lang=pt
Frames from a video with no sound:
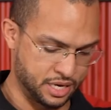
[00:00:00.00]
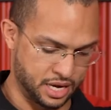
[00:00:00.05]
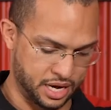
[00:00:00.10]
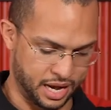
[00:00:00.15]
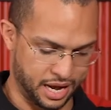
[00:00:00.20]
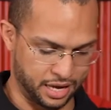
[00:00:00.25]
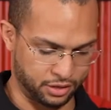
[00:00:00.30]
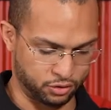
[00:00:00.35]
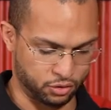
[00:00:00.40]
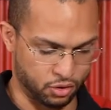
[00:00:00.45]

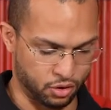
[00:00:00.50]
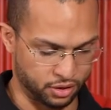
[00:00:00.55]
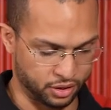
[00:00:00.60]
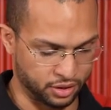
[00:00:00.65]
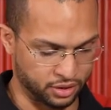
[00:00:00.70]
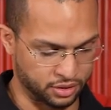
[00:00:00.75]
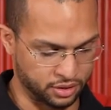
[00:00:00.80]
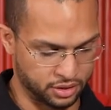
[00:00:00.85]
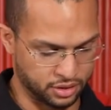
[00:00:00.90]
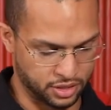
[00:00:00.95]
as
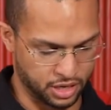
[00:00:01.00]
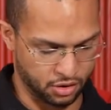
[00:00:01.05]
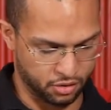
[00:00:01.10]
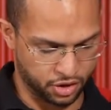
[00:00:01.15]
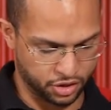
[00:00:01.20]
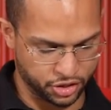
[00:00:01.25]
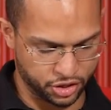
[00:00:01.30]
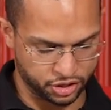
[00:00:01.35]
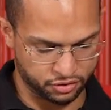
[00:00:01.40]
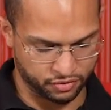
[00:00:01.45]
rodas. E
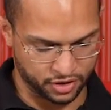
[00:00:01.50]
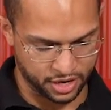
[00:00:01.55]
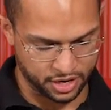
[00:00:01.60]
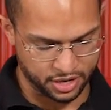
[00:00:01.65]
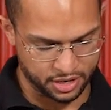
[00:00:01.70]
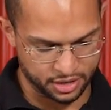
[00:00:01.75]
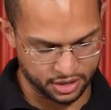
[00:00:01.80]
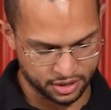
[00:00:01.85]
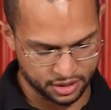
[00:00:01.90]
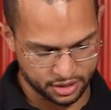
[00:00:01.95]
agora a gente vai
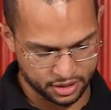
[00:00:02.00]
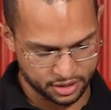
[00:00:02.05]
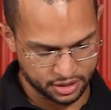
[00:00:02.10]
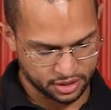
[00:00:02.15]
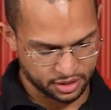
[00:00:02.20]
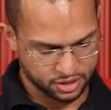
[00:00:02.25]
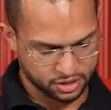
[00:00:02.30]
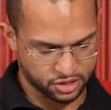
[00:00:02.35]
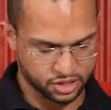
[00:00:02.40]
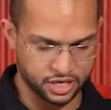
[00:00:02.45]

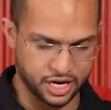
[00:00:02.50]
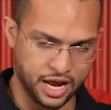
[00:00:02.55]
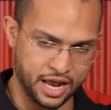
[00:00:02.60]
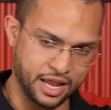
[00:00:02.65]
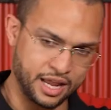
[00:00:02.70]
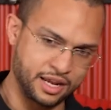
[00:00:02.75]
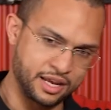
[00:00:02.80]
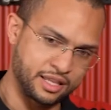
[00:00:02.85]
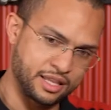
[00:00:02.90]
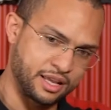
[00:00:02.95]
tirar
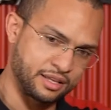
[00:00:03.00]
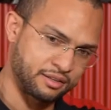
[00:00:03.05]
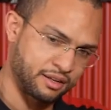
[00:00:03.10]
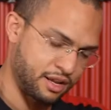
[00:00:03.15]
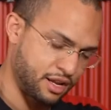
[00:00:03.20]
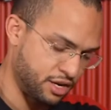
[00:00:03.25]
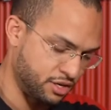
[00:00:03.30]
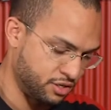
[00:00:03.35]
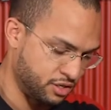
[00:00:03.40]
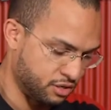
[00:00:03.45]
ele dessa
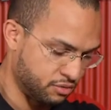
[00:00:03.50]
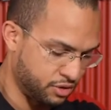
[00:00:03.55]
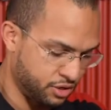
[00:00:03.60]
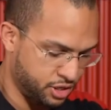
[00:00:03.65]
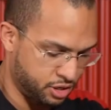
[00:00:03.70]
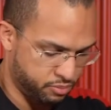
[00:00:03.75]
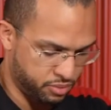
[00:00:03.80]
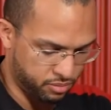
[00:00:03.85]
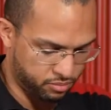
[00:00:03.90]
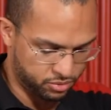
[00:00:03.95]
região
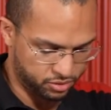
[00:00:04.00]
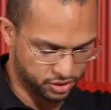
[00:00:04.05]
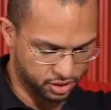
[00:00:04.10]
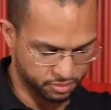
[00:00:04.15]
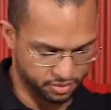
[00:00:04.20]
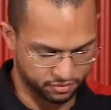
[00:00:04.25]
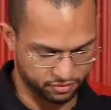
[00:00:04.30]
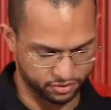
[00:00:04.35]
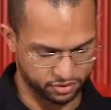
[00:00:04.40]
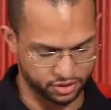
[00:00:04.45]
aqui para mostrar
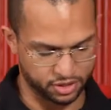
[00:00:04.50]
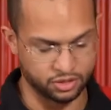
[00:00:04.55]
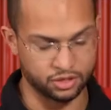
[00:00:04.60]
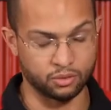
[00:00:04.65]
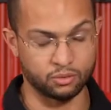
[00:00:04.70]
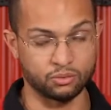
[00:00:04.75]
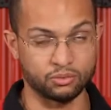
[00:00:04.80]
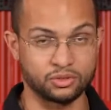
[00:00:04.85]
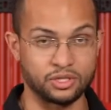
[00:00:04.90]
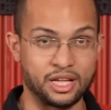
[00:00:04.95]
para vocês
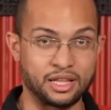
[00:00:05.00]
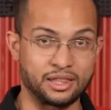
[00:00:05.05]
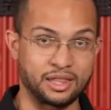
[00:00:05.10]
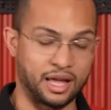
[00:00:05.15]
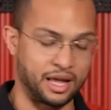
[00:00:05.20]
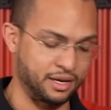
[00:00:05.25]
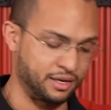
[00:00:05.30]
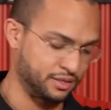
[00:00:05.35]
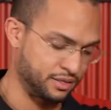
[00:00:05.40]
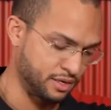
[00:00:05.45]
alguns
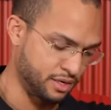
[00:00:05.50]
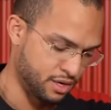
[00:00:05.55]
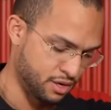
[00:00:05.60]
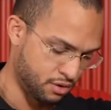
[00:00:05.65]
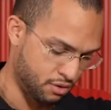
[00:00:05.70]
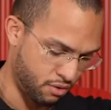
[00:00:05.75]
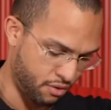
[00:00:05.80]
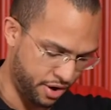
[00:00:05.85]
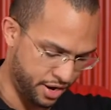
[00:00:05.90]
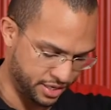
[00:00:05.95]
detalhes,
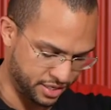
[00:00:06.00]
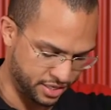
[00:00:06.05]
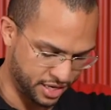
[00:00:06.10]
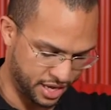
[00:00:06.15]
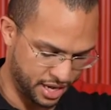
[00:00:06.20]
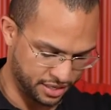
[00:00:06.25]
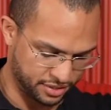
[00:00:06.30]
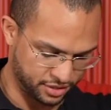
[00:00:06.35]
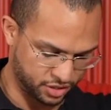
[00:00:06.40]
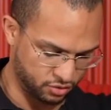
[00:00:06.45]
qual é a
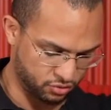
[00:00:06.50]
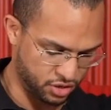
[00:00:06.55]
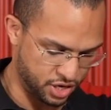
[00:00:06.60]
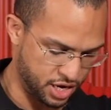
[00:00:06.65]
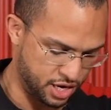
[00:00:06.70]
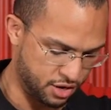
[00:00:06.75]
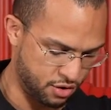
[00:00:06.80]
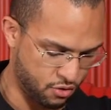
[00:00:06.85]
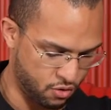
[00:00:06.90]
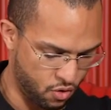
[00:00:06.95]
interação
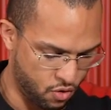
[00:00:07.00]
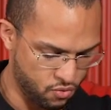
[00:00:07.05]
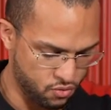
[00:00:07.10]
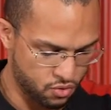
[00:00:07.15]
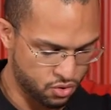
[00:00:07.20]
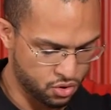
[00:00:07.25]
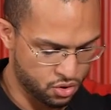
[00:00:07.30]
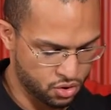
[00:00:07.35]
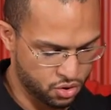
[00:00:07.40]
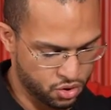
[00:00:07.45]
dele com
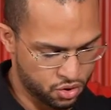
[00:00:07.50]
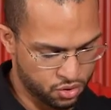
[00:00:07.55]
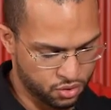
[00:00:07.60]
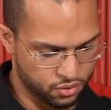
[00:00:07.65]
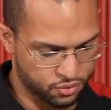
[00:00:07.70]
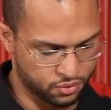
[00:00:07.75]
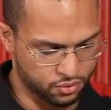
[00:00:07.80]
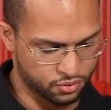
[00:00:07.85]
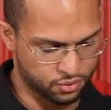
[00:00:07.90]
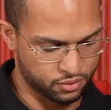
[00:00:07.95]

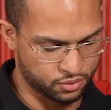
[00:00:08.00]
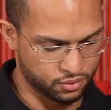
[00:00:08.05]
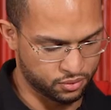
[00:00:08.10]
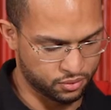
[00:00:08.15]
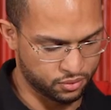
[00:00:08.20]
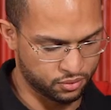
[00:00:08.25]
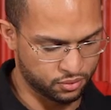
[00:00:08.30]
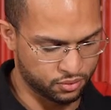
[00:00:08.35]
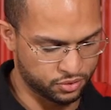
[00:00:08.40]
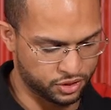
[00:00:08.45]
o, o